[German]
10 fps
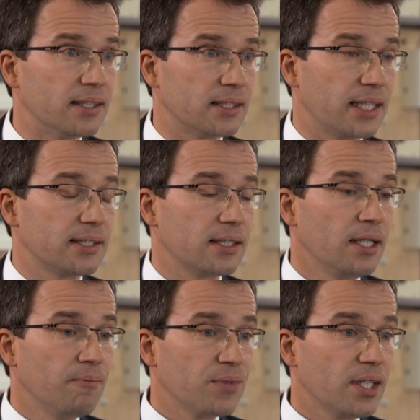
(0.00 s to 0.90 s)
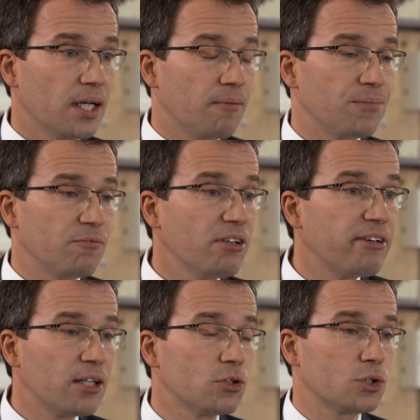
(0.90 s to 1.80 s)
Das heißt, ähm, wir
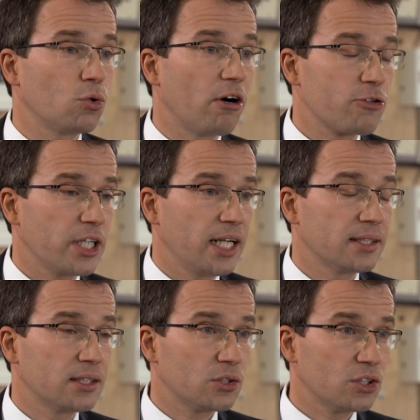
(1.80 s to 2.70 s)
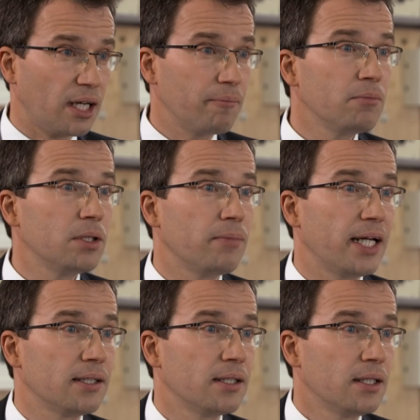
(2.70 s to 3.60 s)
werden uns so aufstellen, dass zusammen mit
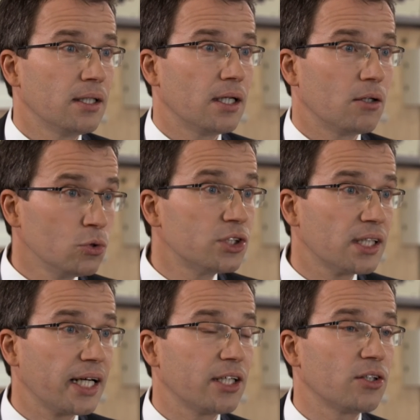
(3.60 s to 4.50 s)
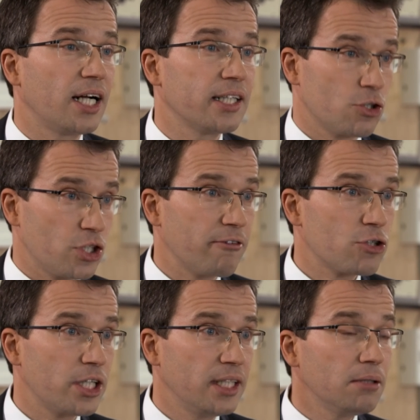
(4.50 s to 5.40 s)
meinen äh, unseren regionalen
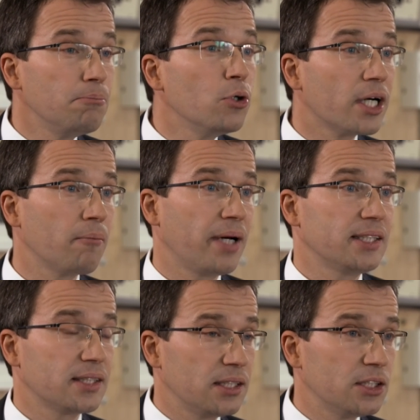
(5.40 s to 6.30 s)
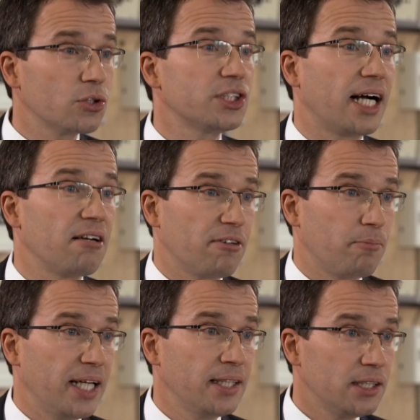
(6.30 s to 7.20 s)
Geschäftsstellen, die Bürgermeister, die sozialen
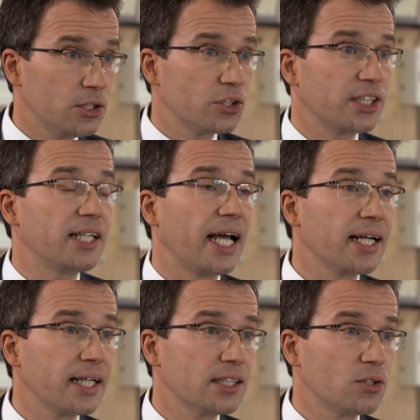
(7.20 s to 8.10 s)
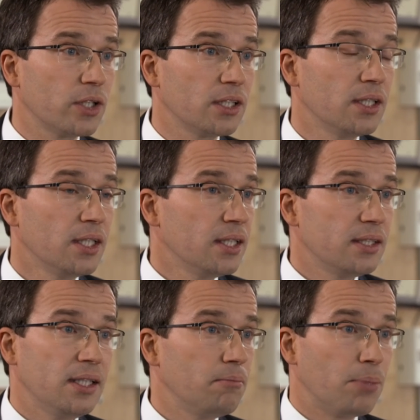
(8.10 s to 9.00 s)
Verbände, die sozialen Einrichtungen, die